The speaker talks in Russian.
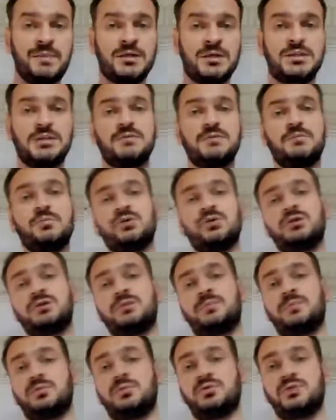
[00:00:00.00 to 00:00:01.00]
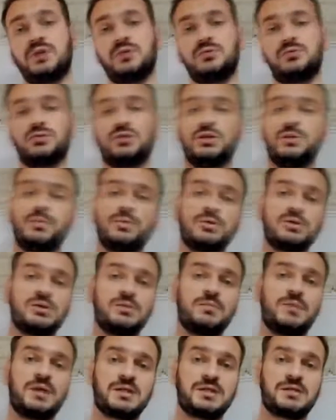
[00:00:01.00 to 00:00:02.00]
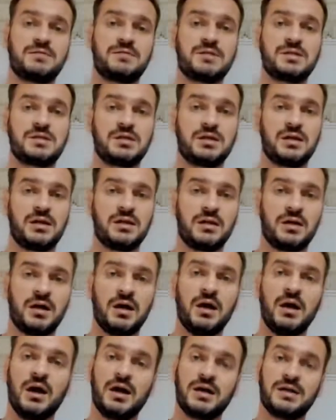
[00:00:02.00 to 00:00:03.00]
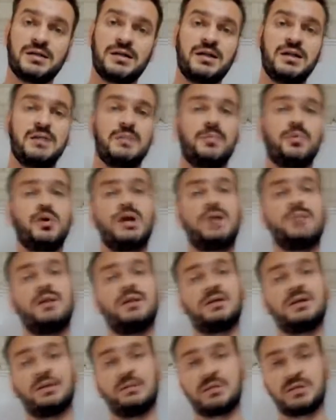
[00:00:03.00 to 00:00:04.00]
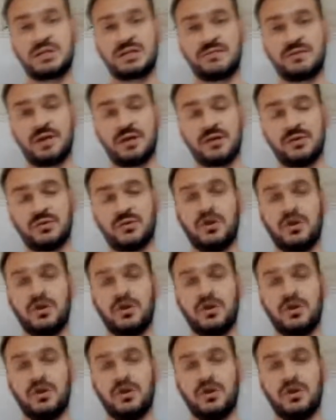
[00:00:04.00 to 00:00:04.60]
где вы будете получать уже не просто базовые знания, а знания по командообразованию.